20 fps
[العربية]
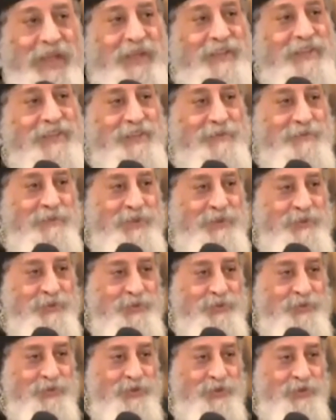هيجي
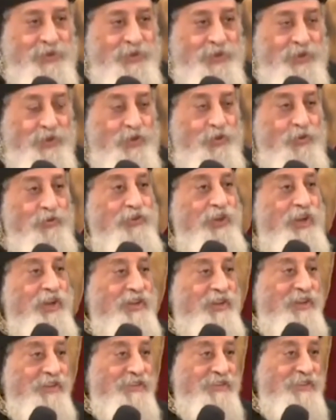منه
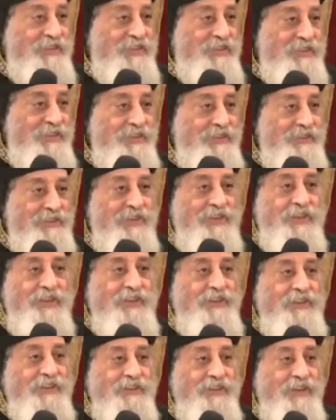وفعلا
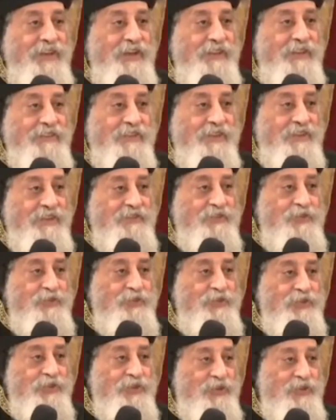طلع لنا
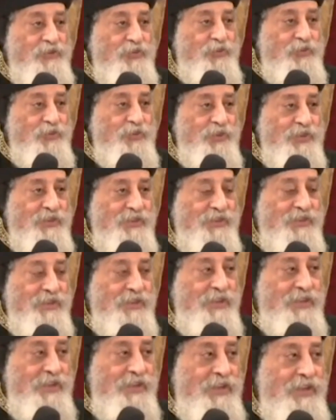اثناسوس الرسول
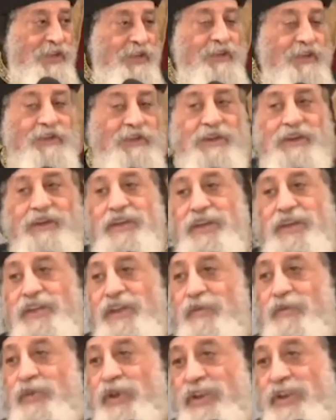ايه رايك
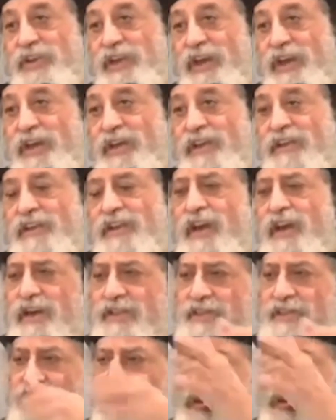لو كان قال
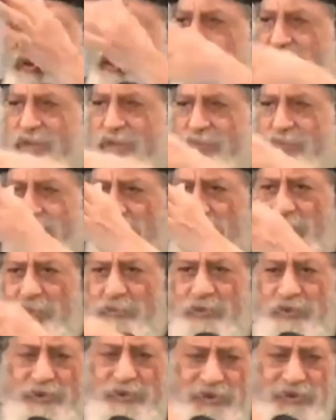اه ده شويه عيال
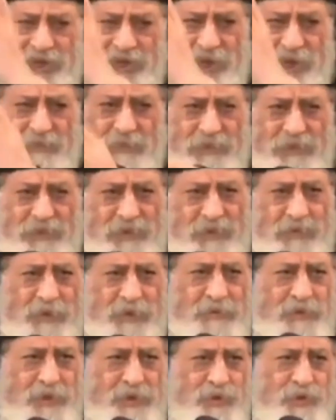بيلعبوا يا عم سيبك
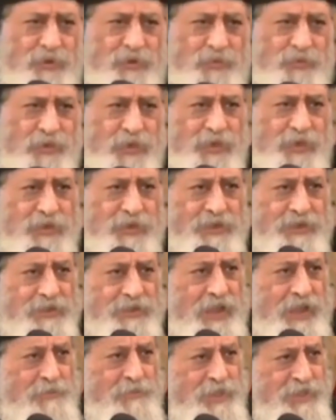منهم
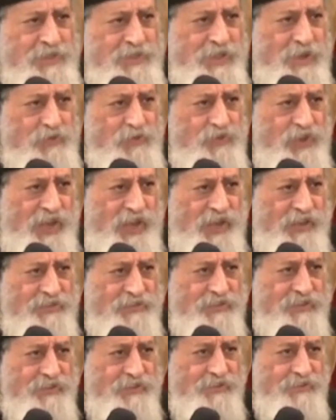ده عاملين دوشه
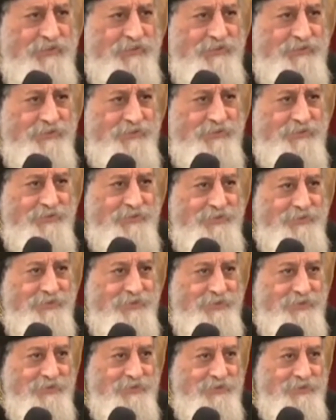حتى
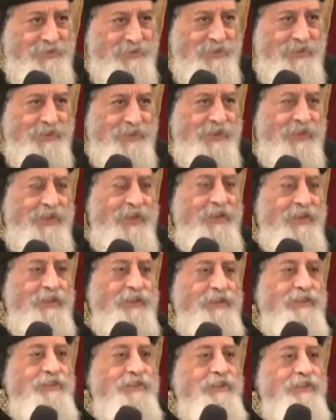اه،
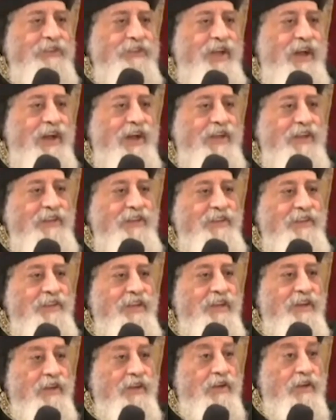يضيع
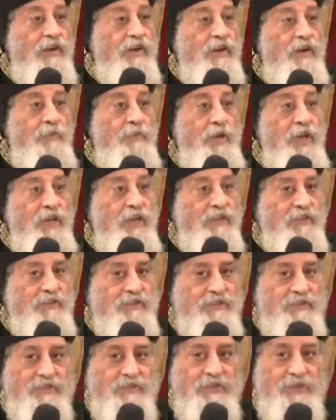علينا
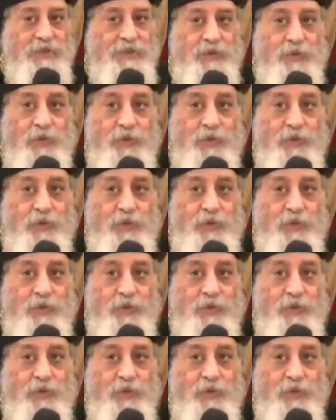قامات